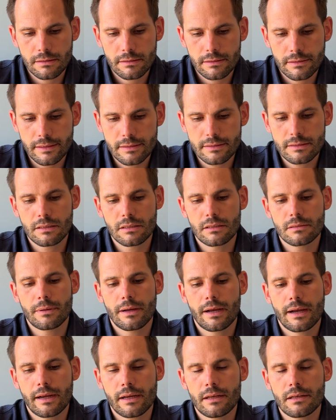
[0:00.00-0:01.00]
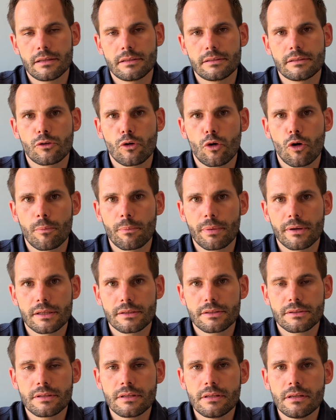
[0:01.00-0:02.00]
deshalb eigentlich die
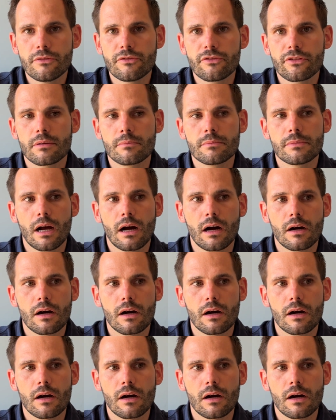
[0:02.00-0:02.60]
Kooperative mir